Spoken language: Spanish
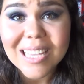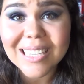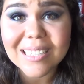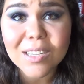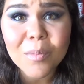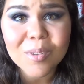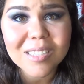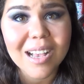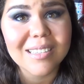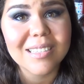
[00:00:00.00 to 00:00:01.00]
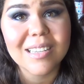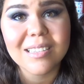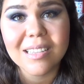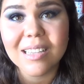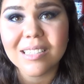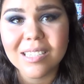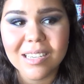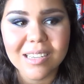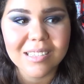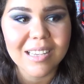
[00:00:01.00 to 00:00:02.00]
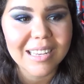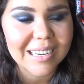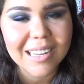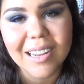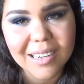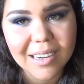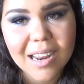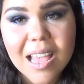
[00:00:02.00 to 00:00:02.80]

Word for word: Ya somos casi 600 chicas en el canal.